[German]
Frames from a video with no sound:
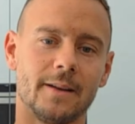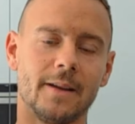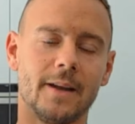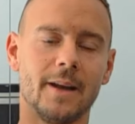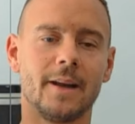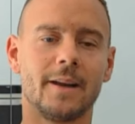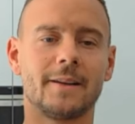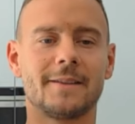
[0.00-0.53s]

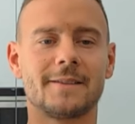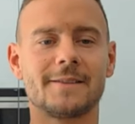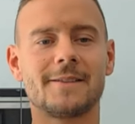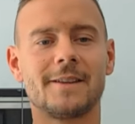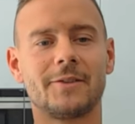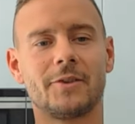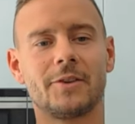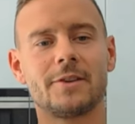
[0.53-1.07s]
Naja, das ist
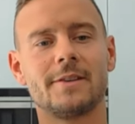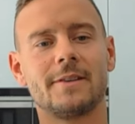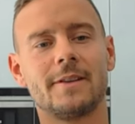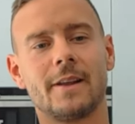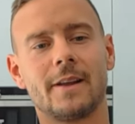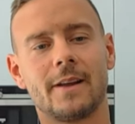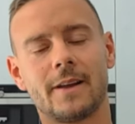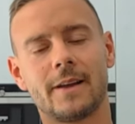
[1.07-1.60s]
natürlich
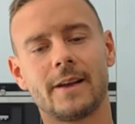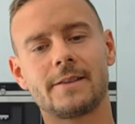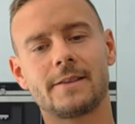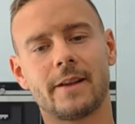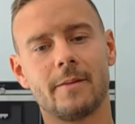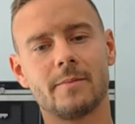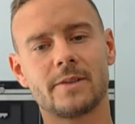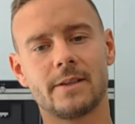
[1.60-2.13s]
ein äh,
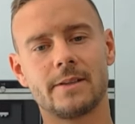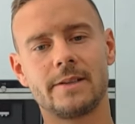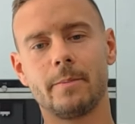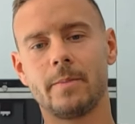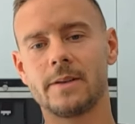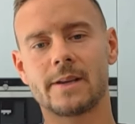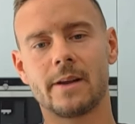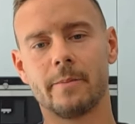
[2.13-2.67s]
extrem
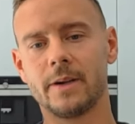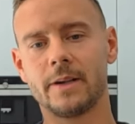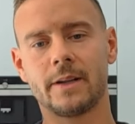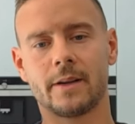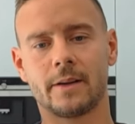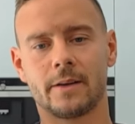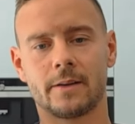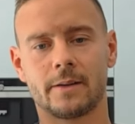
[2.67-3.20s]
sensibles
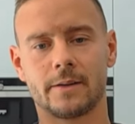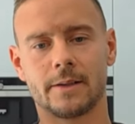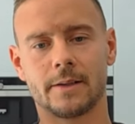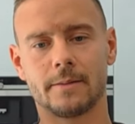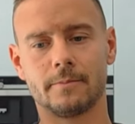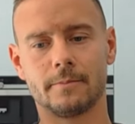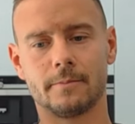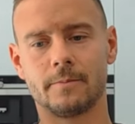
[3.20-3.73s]
Gebilde.
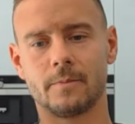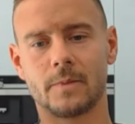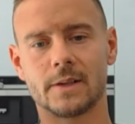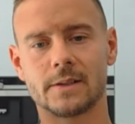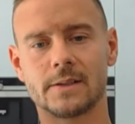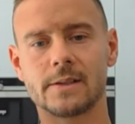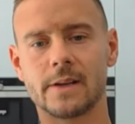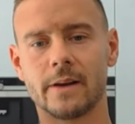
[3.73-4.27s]
Ähm,
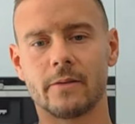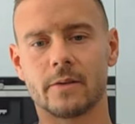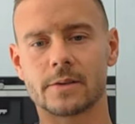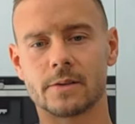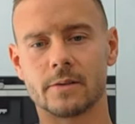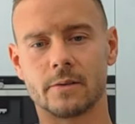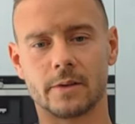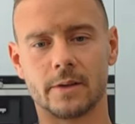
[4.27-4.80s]
das ist einfach
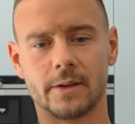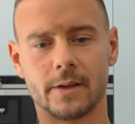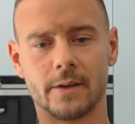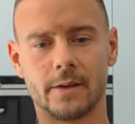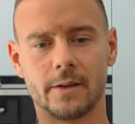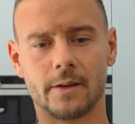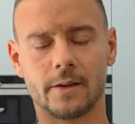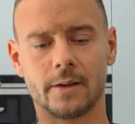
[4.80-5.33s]
so.
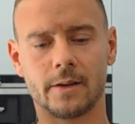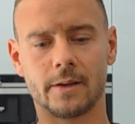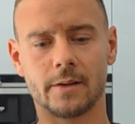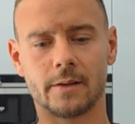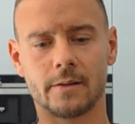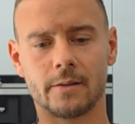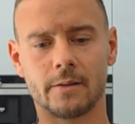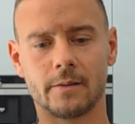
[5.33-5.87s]
Denn
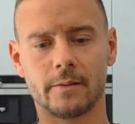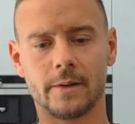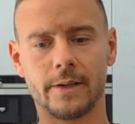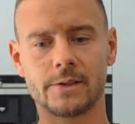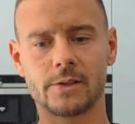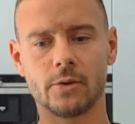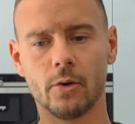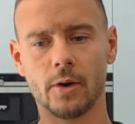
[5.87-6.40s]
äh, wenn
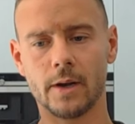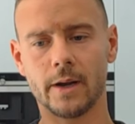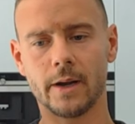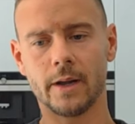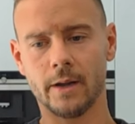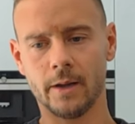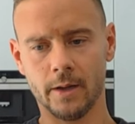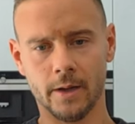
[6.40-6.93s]
ich so
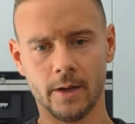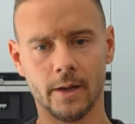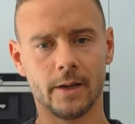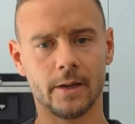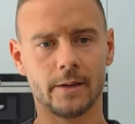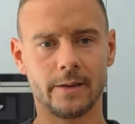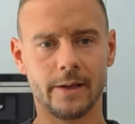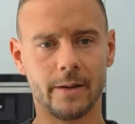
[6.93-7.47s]
lange
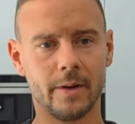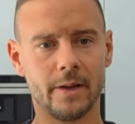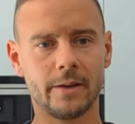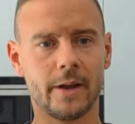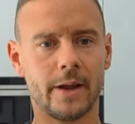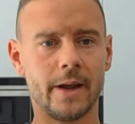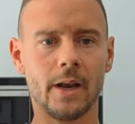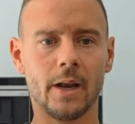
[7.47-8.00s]
dem
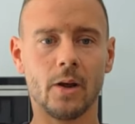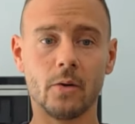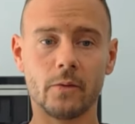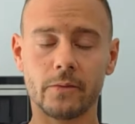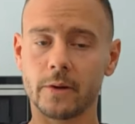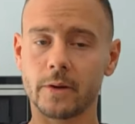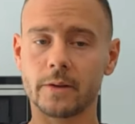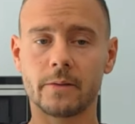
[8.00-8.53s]

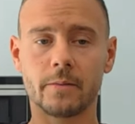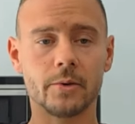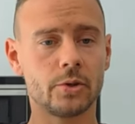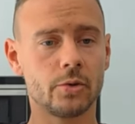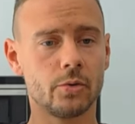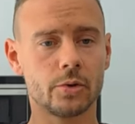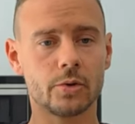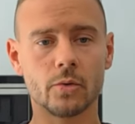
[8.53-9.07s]
hinterherlaufe,
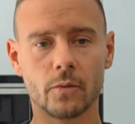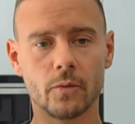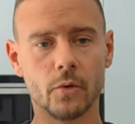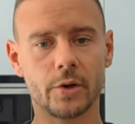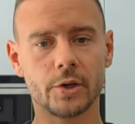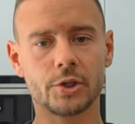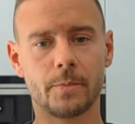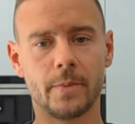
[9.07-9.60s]
zwischendurch auch
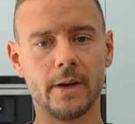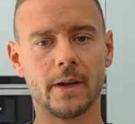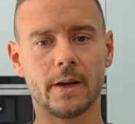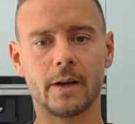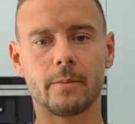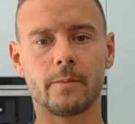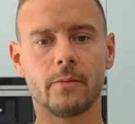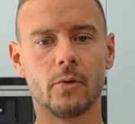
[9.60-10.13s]
wirklich Spiele
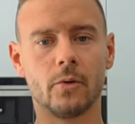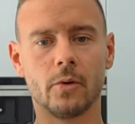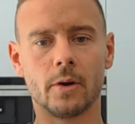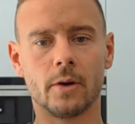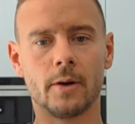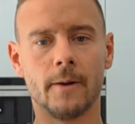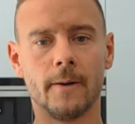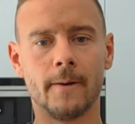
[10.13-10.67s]
habe,
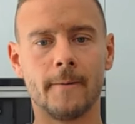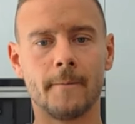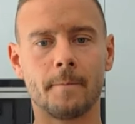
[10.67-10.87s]
wo